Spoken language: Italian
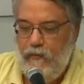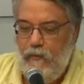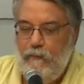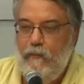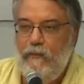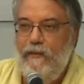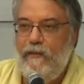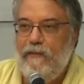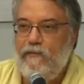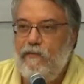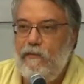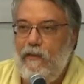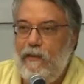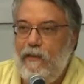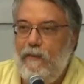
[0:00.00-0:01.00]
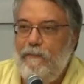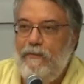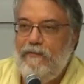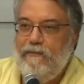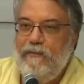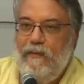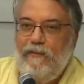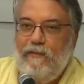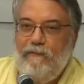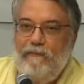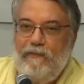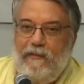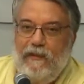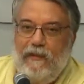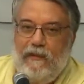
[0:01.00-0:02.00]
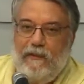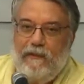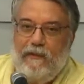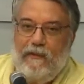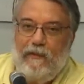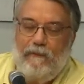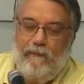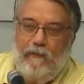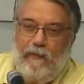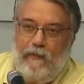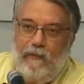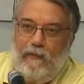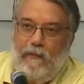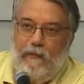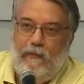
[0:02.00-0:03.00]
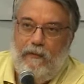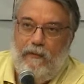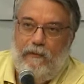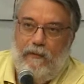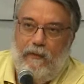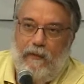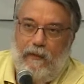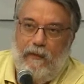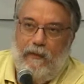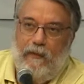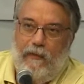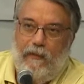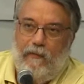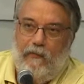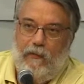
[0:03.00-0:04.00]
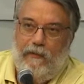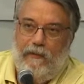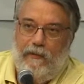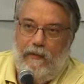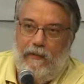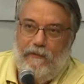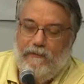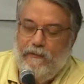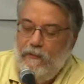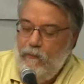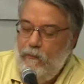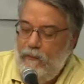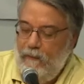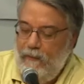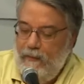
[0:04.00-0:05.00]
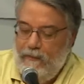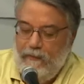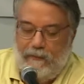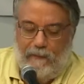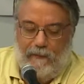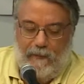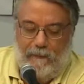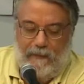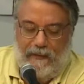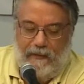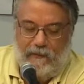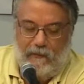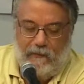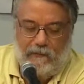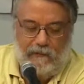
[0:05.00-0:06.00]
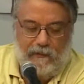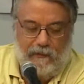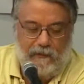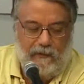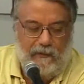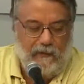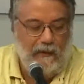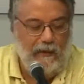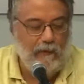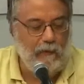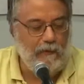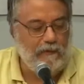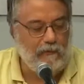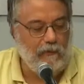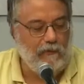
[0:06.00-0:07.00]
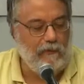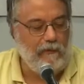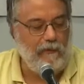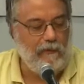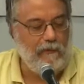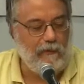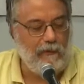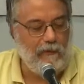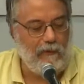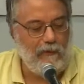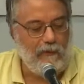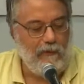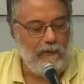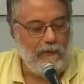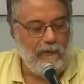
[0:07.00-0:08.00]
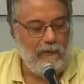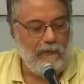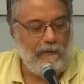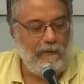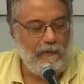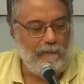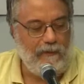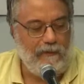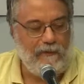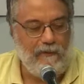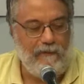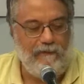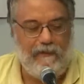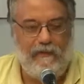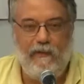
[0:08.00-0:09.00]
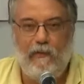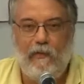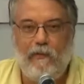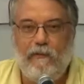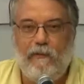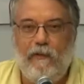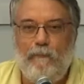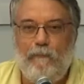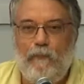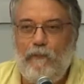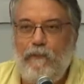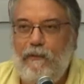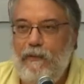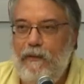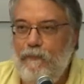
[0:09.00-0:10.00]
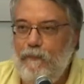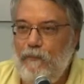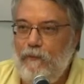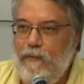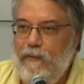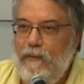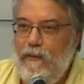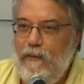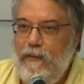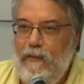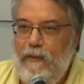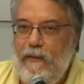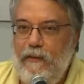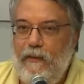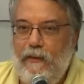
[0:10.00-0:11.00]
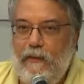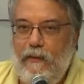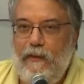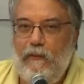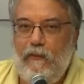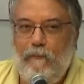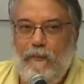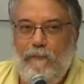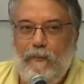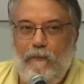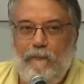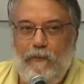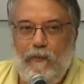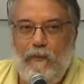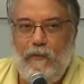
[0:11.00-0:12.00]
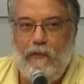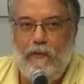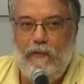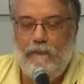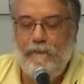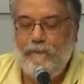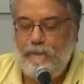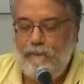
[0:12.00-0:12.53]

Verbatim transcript: comunicazione che mi è stata affidata dall'esecutivo e dal coordinamento ha questo titolo, gli obiettivi di lotta, puntini puntini e come proporli.